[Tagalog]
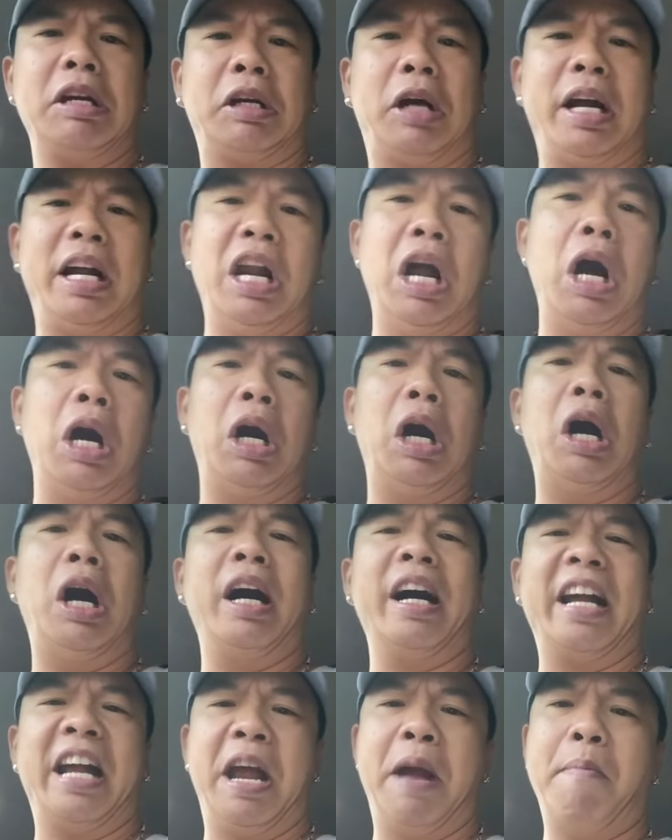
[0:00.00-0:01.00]

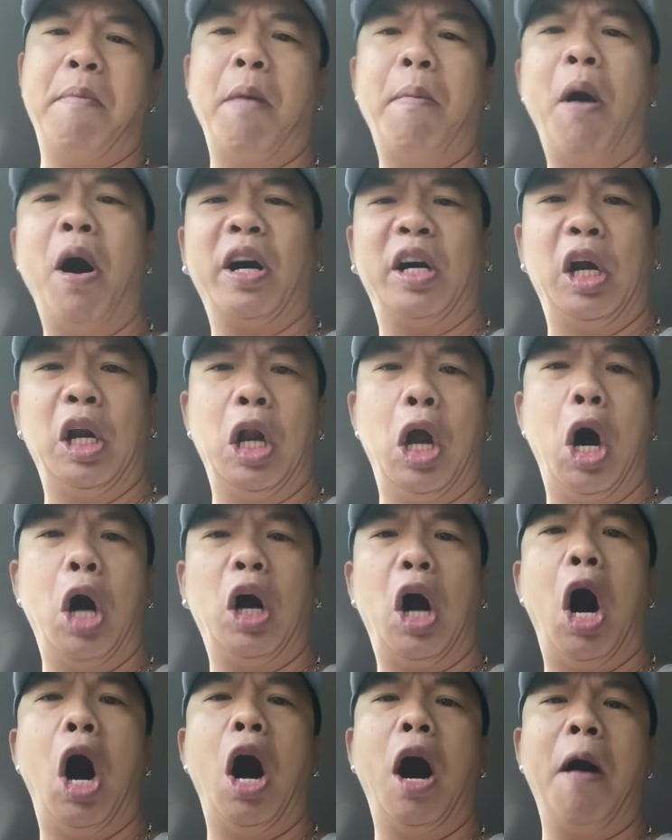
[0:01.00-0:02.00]
kailangan mabagal
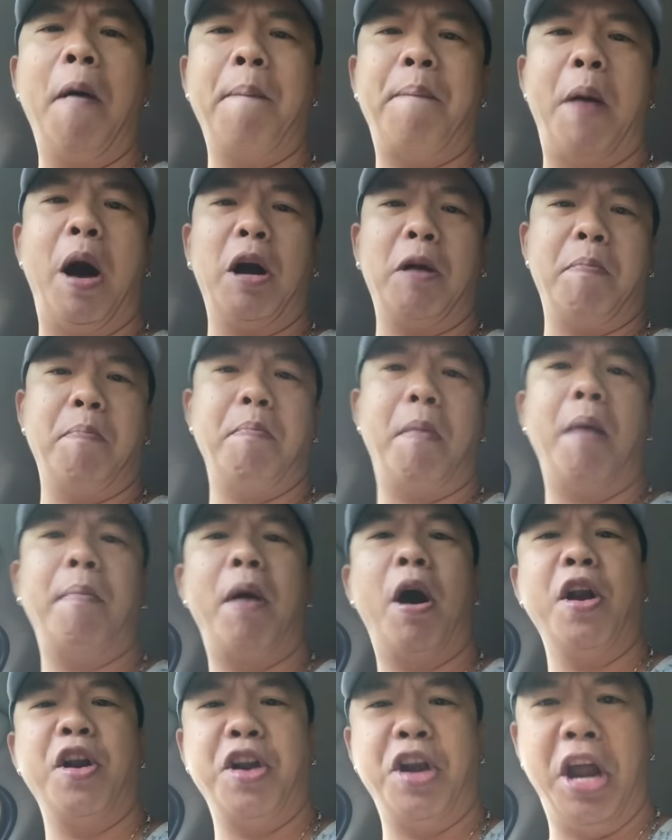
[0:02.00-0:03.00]
lang ang
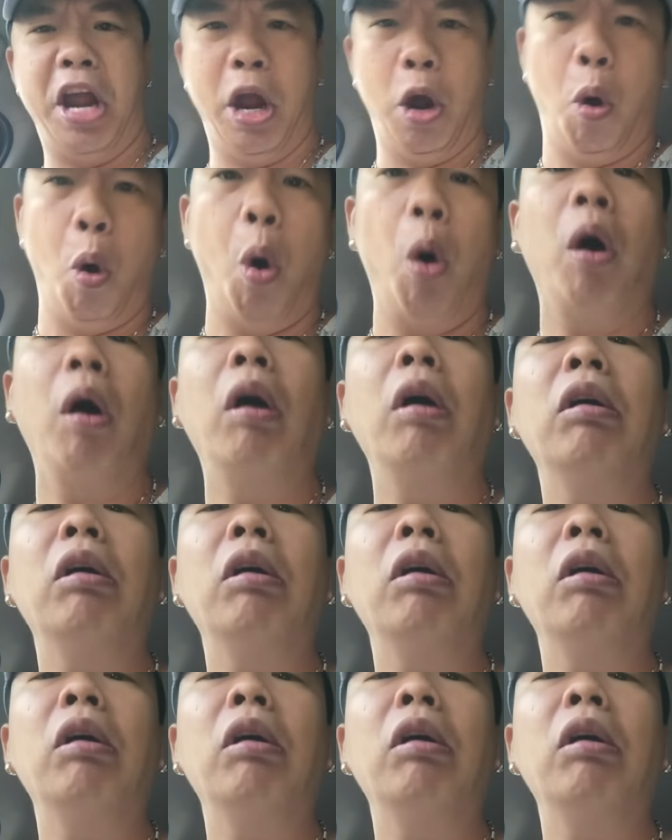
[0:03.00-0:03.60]
pagmamaneo.